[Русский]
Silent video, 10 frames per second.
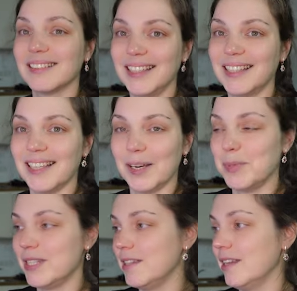некие
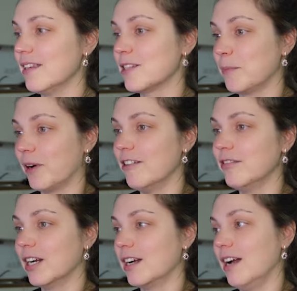объяснения,
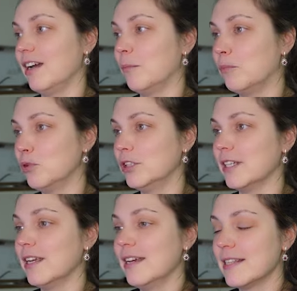справка, как
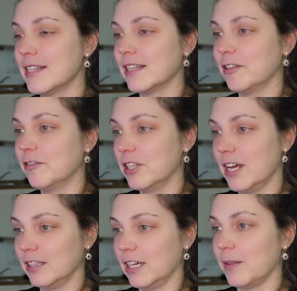работать с этой
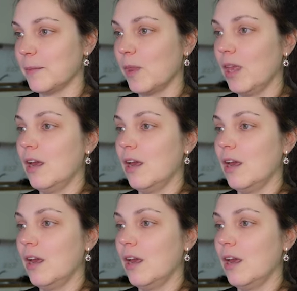вкладкой.